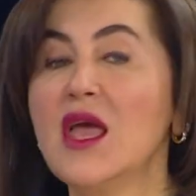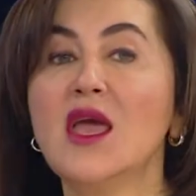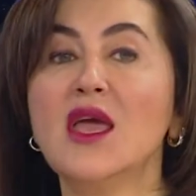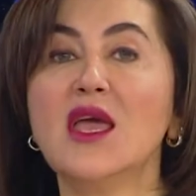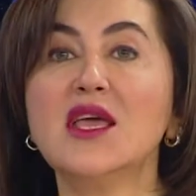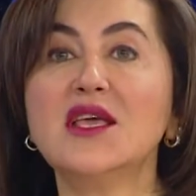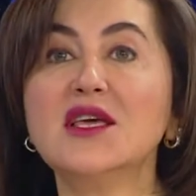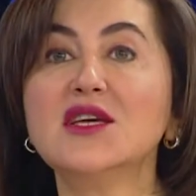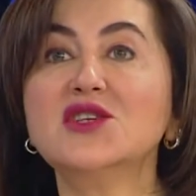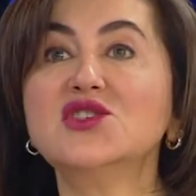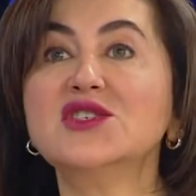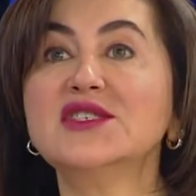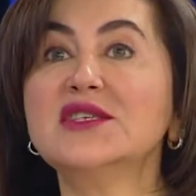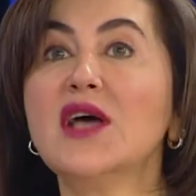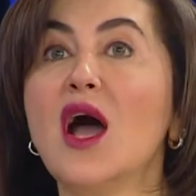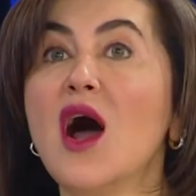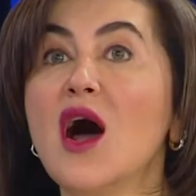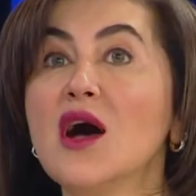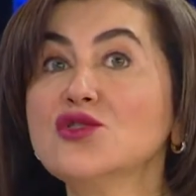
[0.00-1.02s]

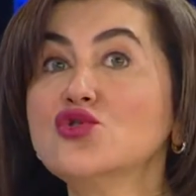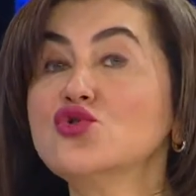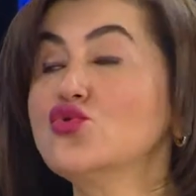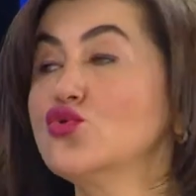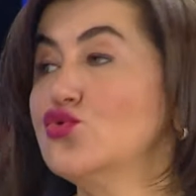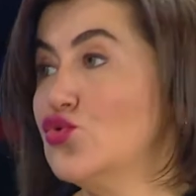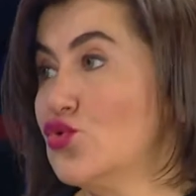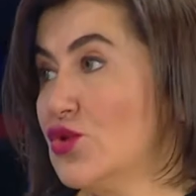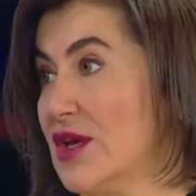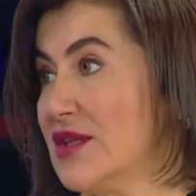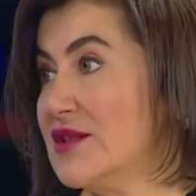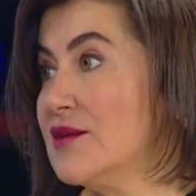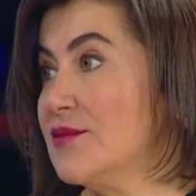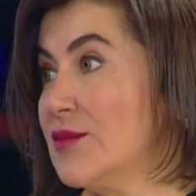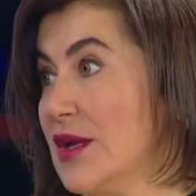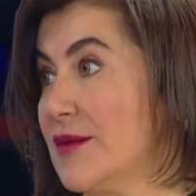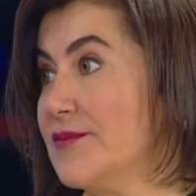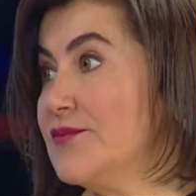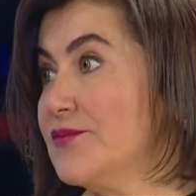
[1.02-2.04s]
İkincisi az su
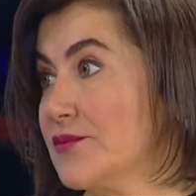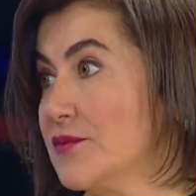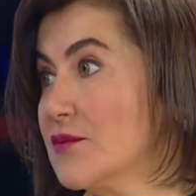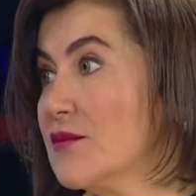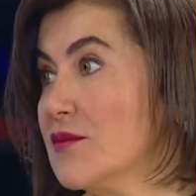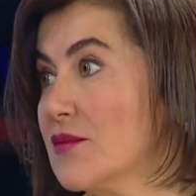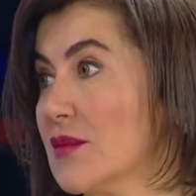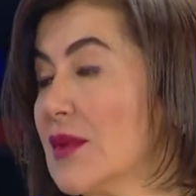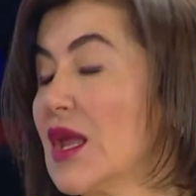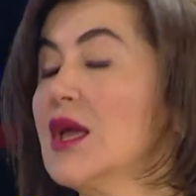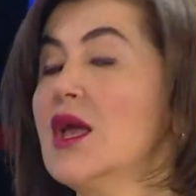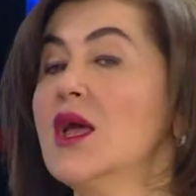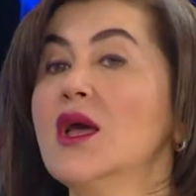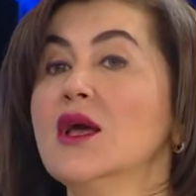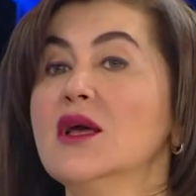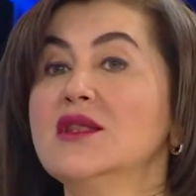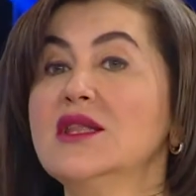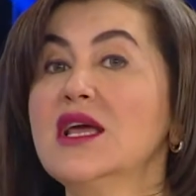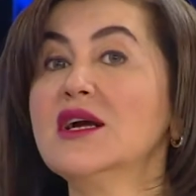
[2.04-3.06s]
tüketimi. Hı hı.
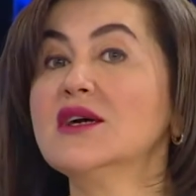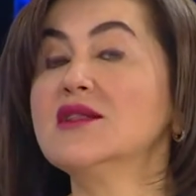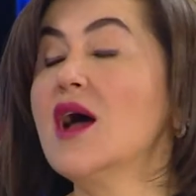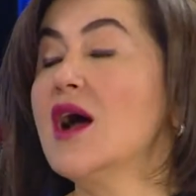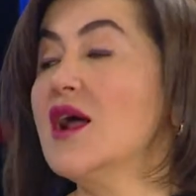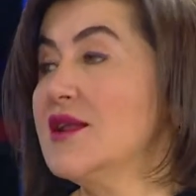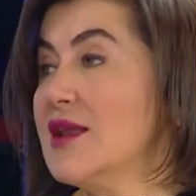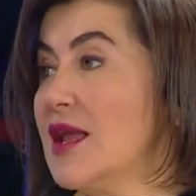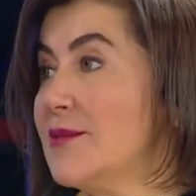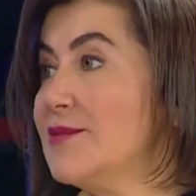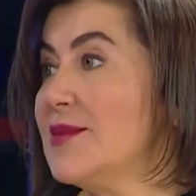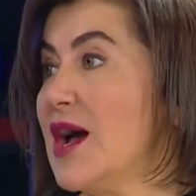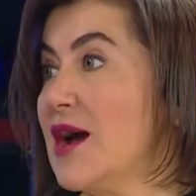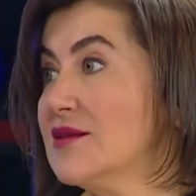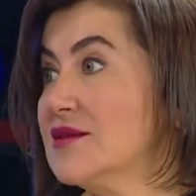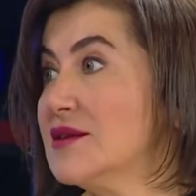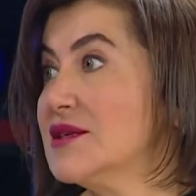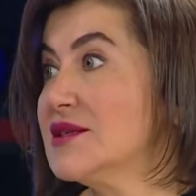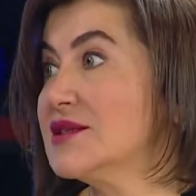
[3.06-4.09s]
Ne kadar
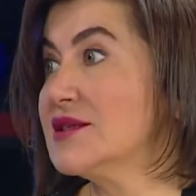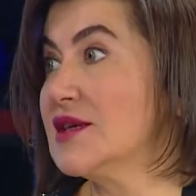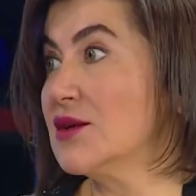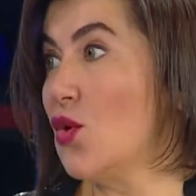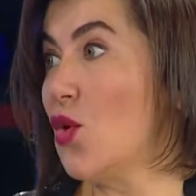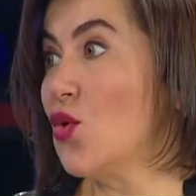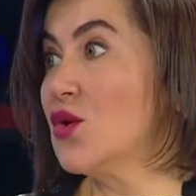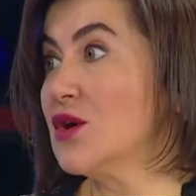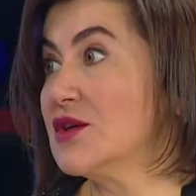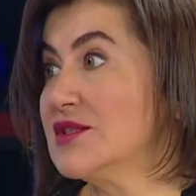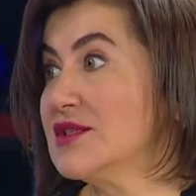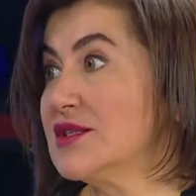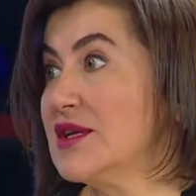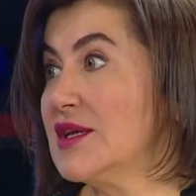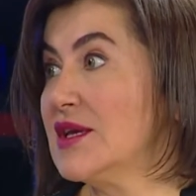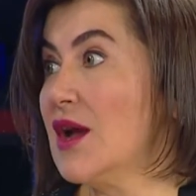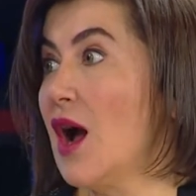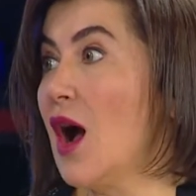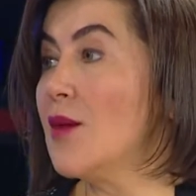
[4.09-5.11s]
nemlendirirsek o kadar
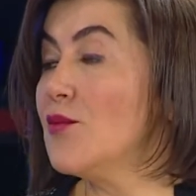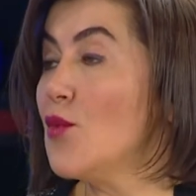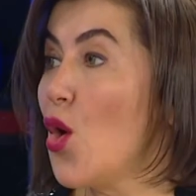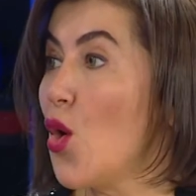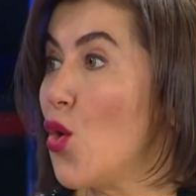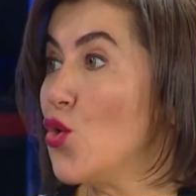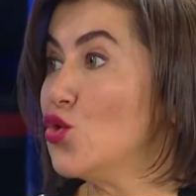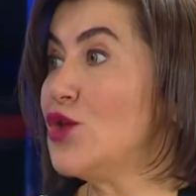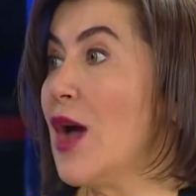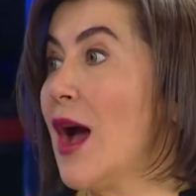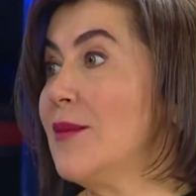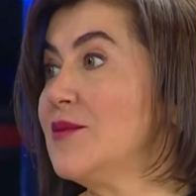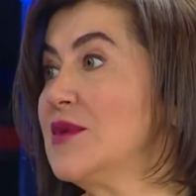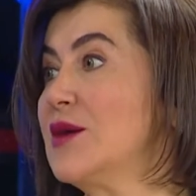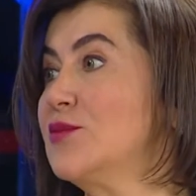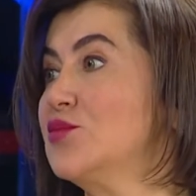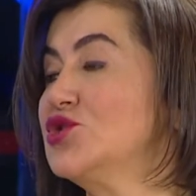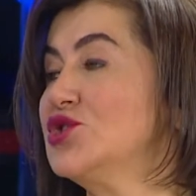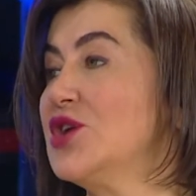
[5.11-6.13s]
iyi ama ödem
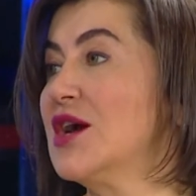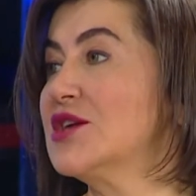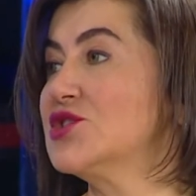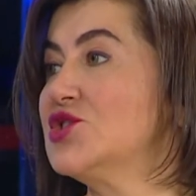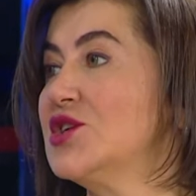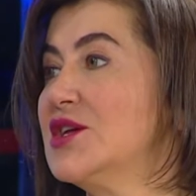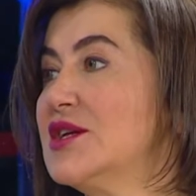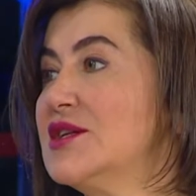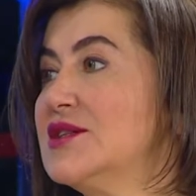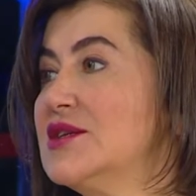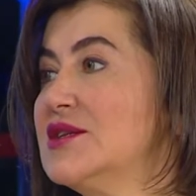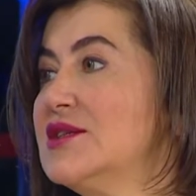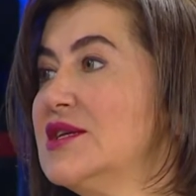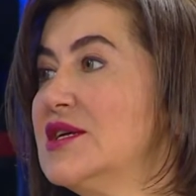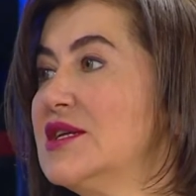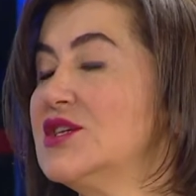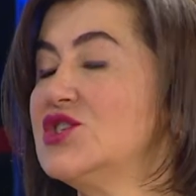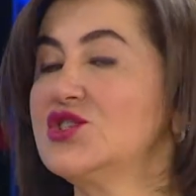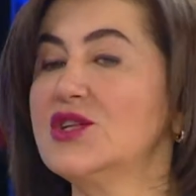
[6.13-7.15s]
yapacak şekilde
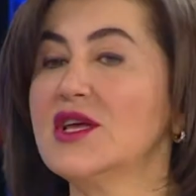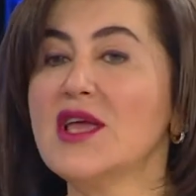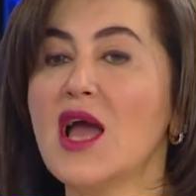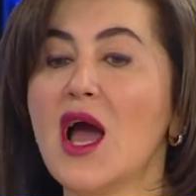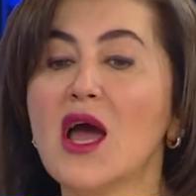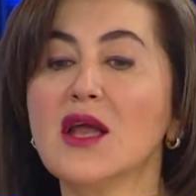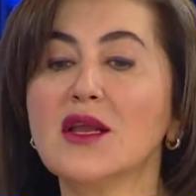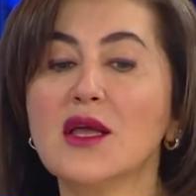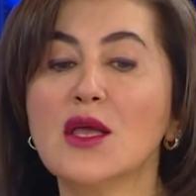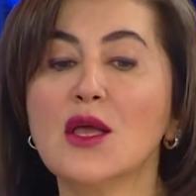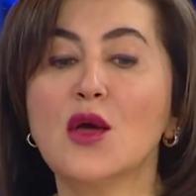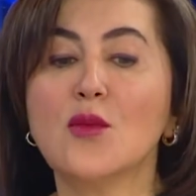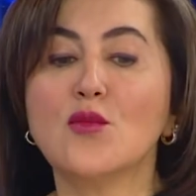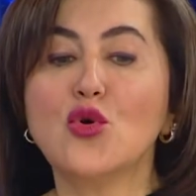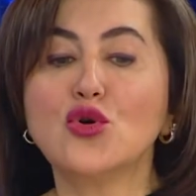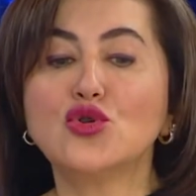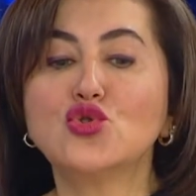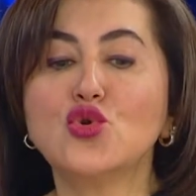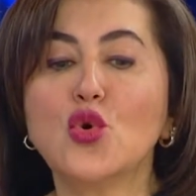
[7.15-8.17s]
değil. İşte yani
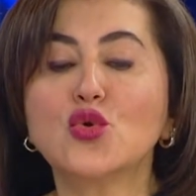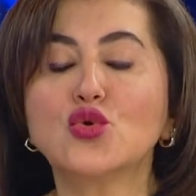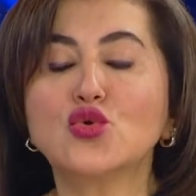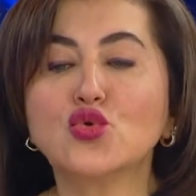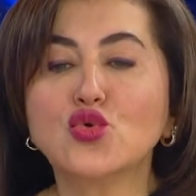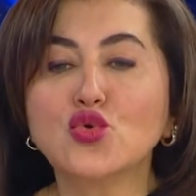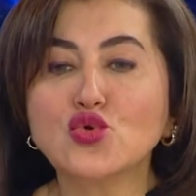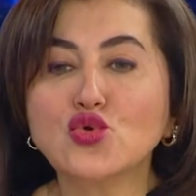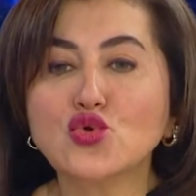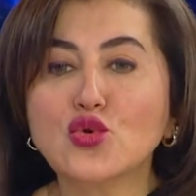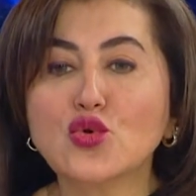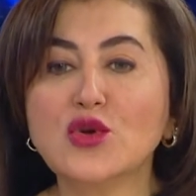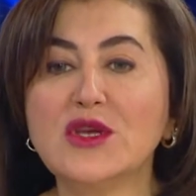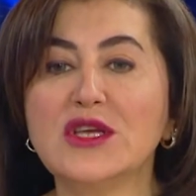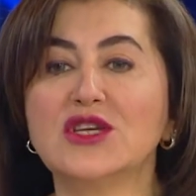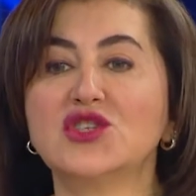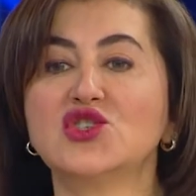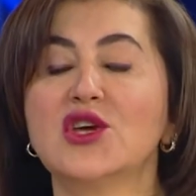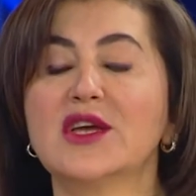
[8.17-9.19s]
böyle çok tuzlu
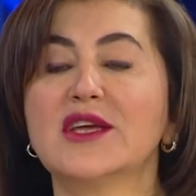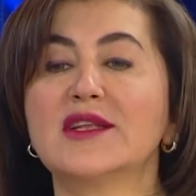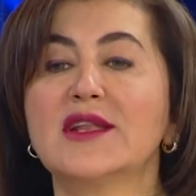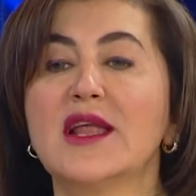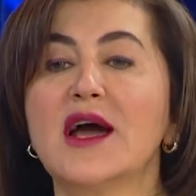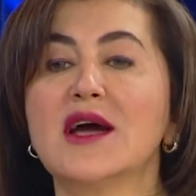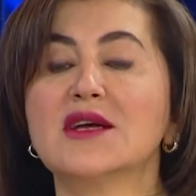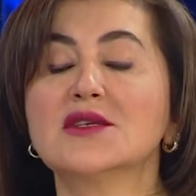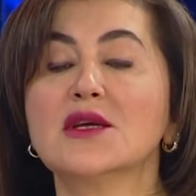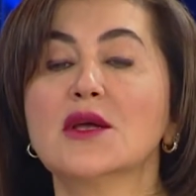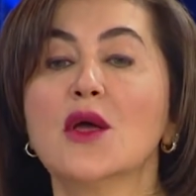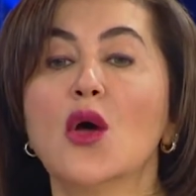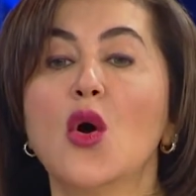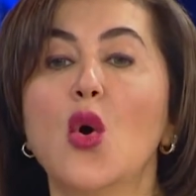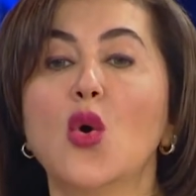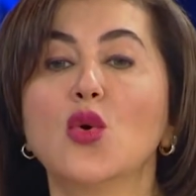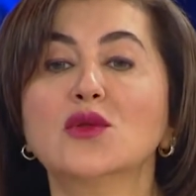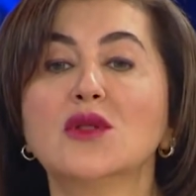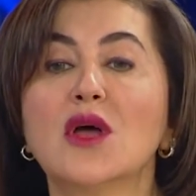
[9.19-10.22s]
yiyecekler,
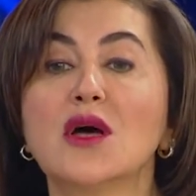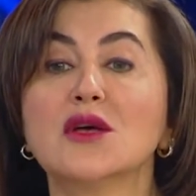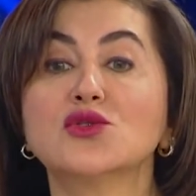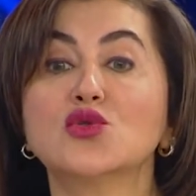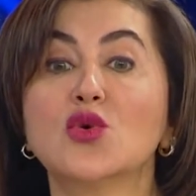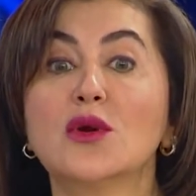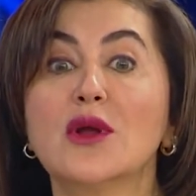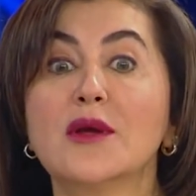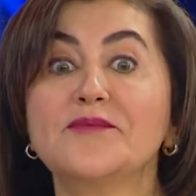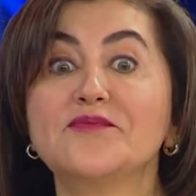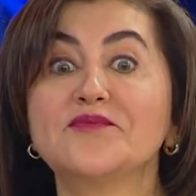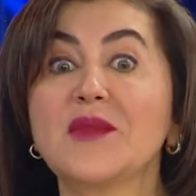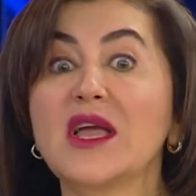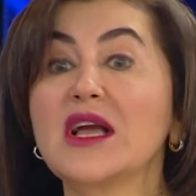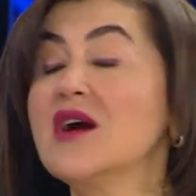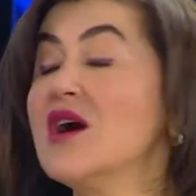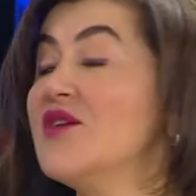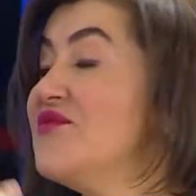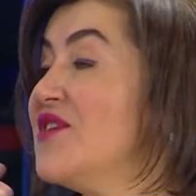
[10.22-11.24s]
ondan sonra
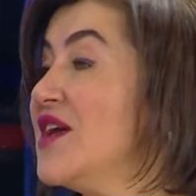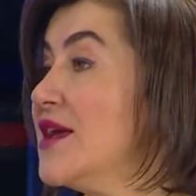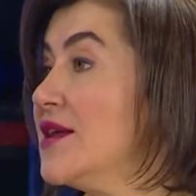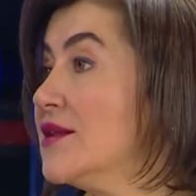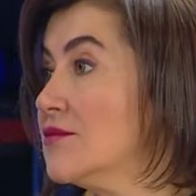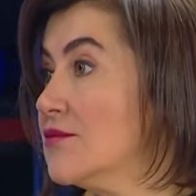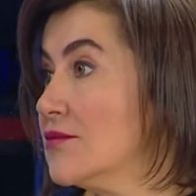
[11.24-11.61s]
kafein,